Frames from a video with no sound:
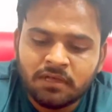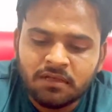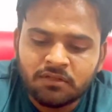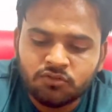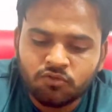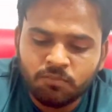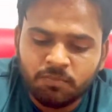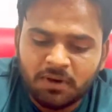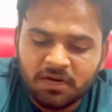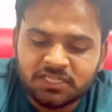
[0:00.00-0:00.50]

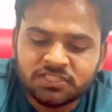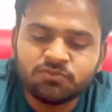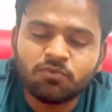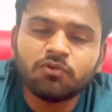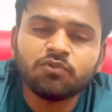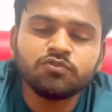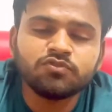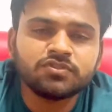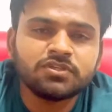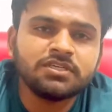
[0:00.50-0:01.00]
तो पांच
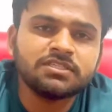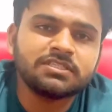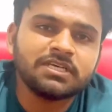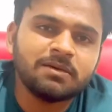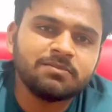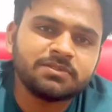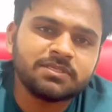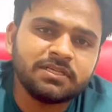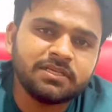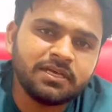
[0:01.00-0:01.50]
वोल्ट उसके
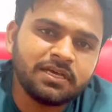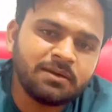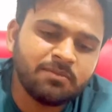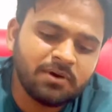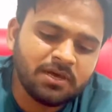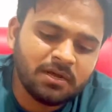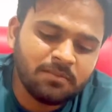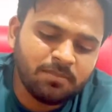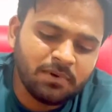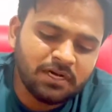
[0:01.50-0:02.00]
हिसाब से ये
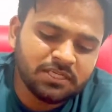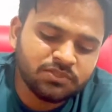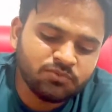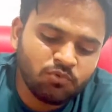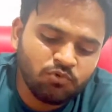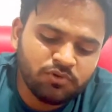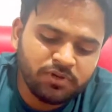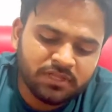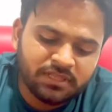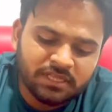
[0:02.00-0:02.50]
हमारा पांच
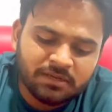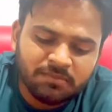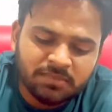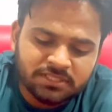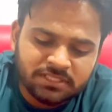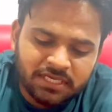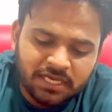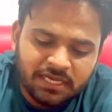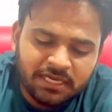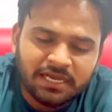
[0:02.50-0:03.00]
वोल्ट के अंदर
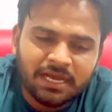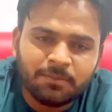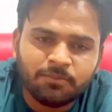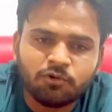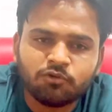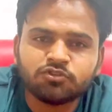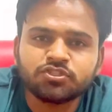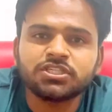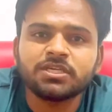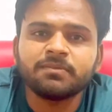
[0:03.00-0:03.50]
बन जाएगा
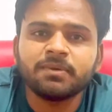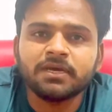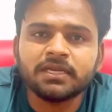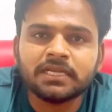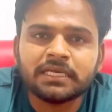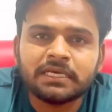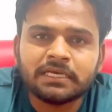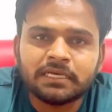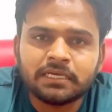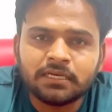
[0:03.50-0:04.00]

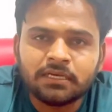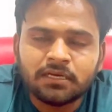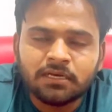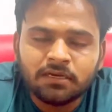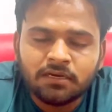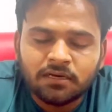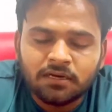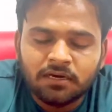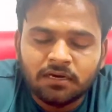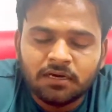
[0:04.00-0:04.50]

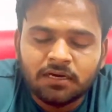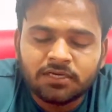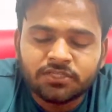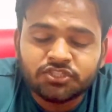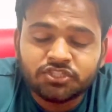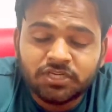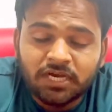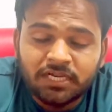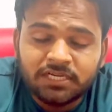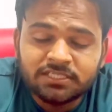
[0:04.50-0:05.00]
अप्रोक्सीमेट
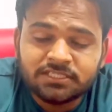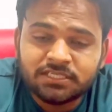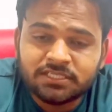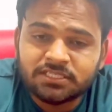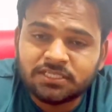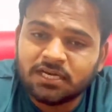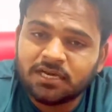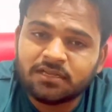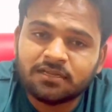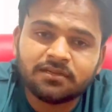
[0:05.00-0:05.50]
चालीस
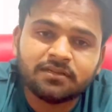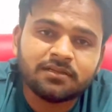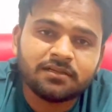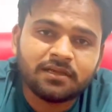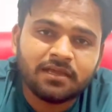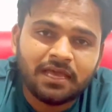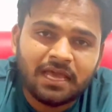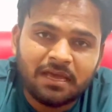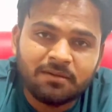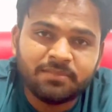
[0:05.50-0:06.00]
हजार
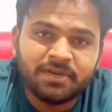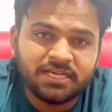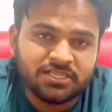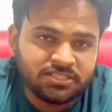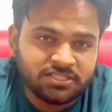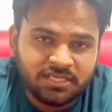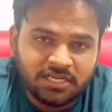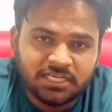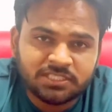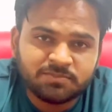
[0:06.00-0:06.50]
एम
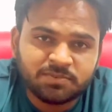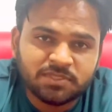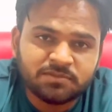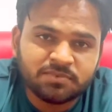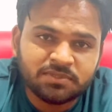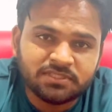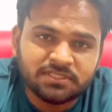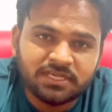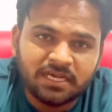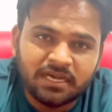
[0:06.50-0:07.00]
के आसपास
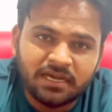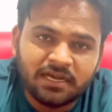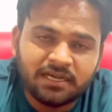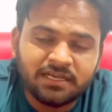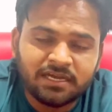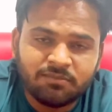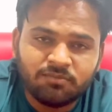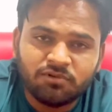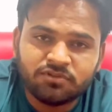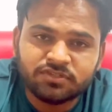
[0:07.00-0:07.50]
बन जाएगा
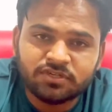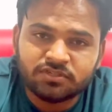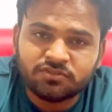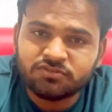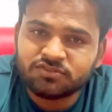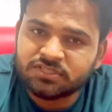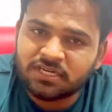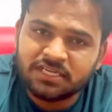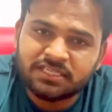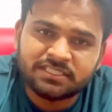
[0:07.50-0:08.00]
या बोल सकते
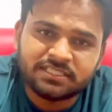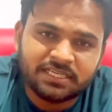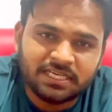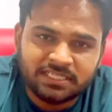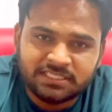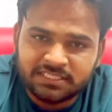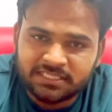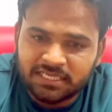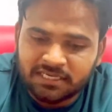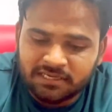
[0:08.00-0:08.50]
हो चालीस
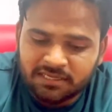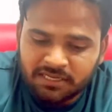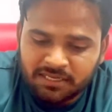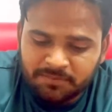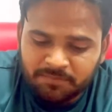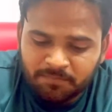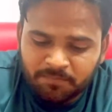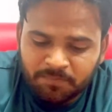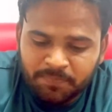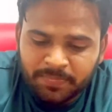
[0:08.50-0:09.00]
एच के
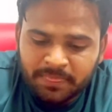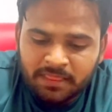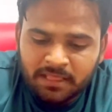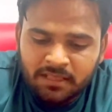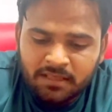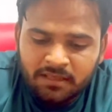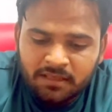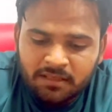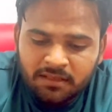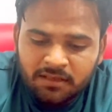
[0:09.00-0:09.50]
करीब
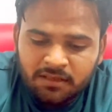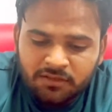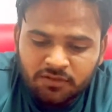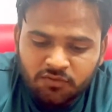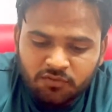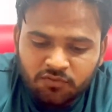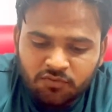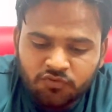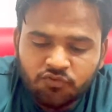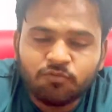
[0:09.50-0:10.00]

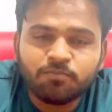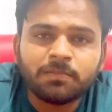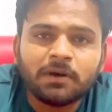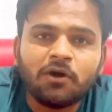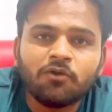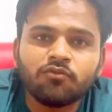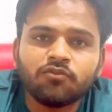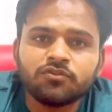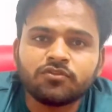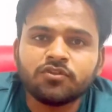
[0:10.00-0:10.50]
क्योंकि जो
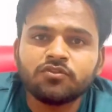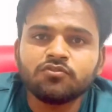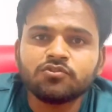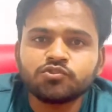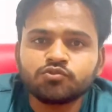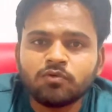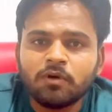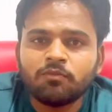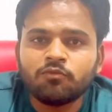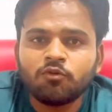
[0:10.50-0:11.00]
पावर होती है
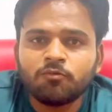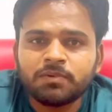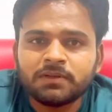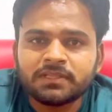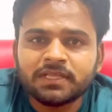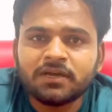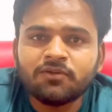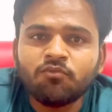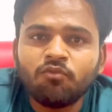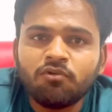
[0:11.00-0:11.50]
दोस्तों आपको
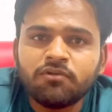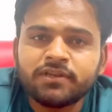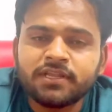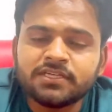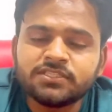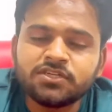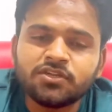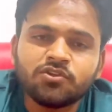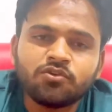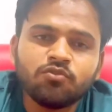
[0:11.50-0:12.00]
पता है
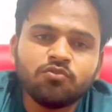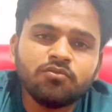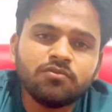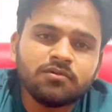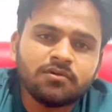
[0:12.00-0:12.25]
वोल्टेज इंटू